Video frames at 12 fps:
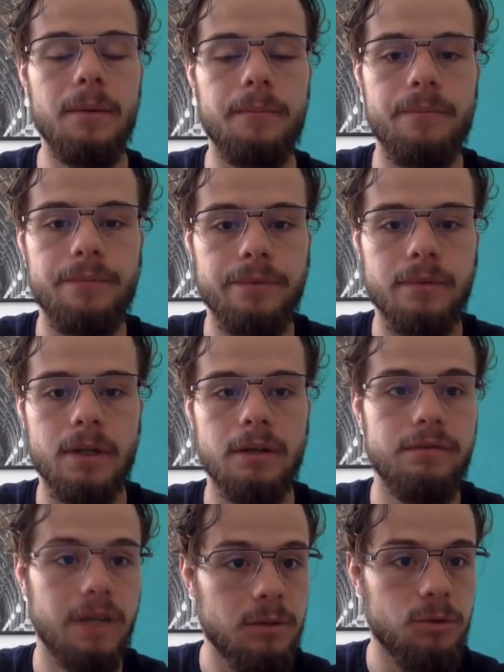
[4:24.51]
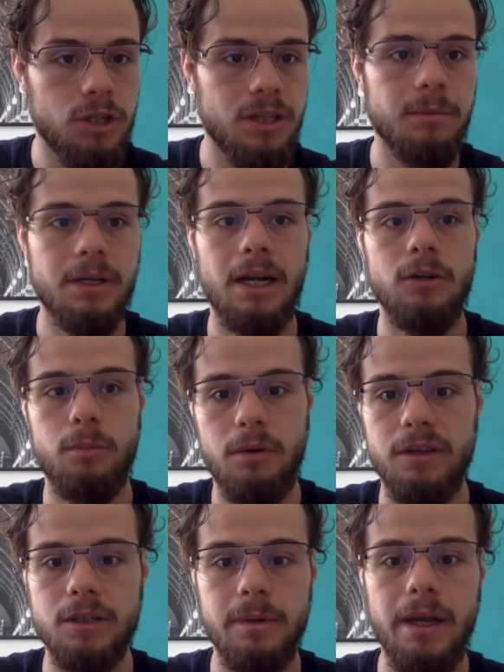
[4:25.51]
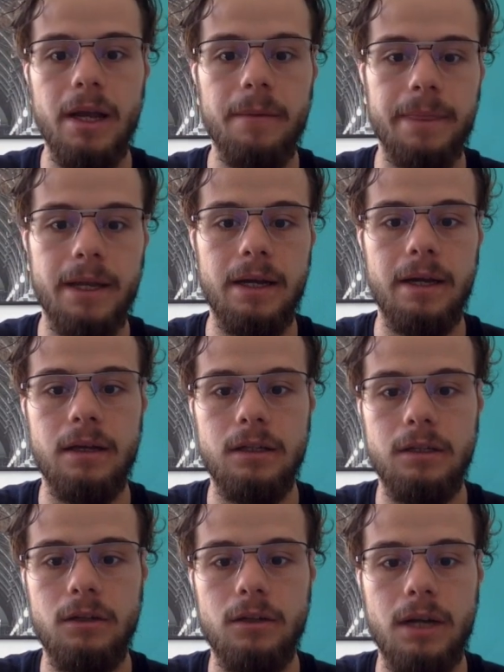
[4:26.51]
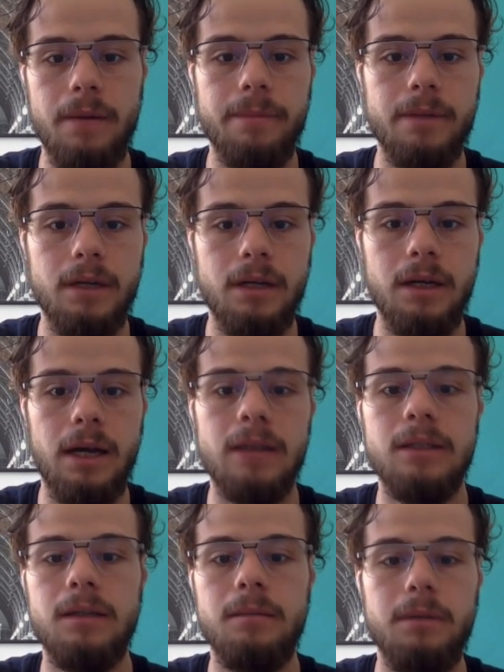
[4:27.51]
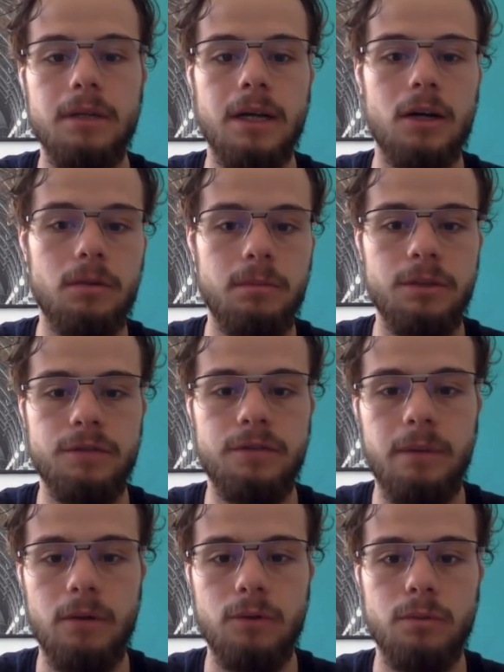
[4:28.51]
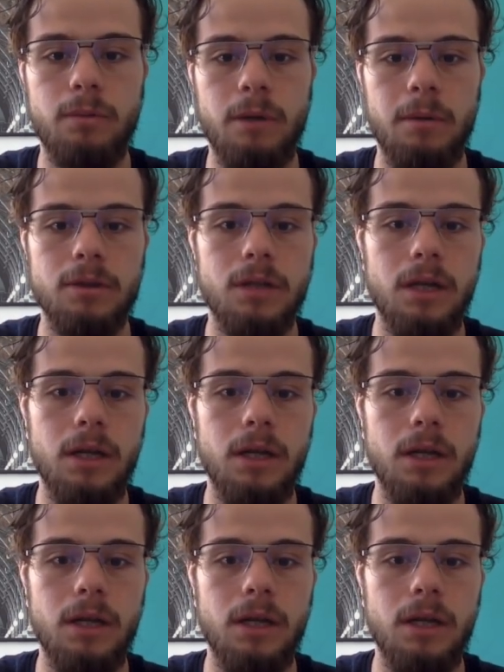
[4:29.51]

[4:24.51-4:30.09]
Mm, w jakimś innym kraju, powiedzmy. E, I ona, e, a ty jaką byś wybrał supermoc?